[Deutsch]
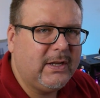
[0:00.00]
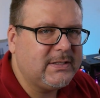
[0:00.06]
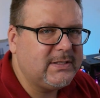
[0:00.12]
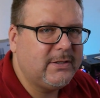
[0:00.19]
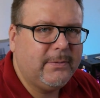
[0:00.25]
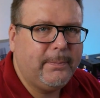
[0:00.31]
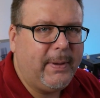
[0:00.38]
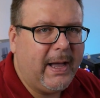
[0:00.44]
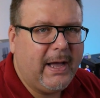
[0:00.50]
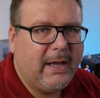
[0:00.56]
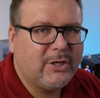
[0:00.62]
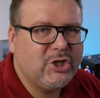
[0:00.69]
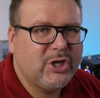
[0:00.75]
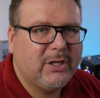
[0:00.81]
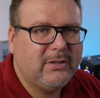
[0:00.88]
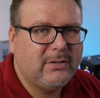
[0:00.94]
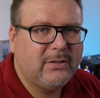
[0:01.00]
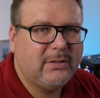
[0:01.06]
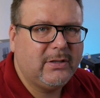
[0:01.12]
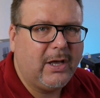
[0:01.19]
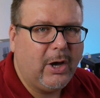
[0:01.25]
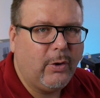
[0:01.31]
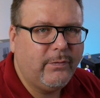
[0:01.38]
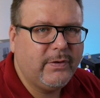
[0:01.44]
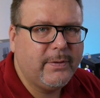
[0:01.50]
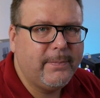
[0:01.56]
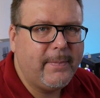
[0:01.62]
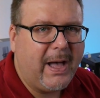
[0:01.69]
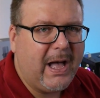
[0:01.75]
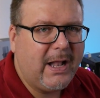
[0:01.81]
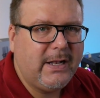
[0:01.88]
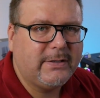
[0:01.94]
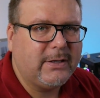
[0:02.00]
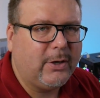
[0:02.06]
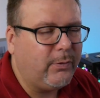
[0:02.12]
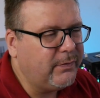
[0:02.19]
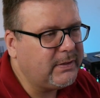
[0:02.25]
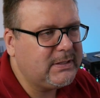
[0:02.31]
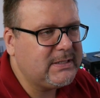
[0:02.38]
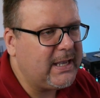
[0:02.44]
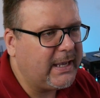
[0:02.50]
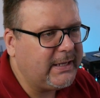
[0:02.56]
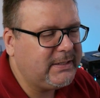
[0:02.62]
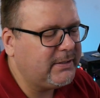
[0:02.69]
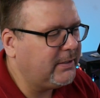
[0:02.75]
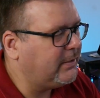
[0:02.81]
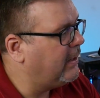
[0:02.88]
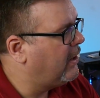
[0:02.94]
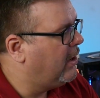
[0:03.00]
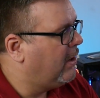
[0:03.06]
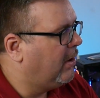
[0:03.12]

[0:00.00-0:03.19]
da sind ein paar Schritte aufgemalt, aufgezeichnet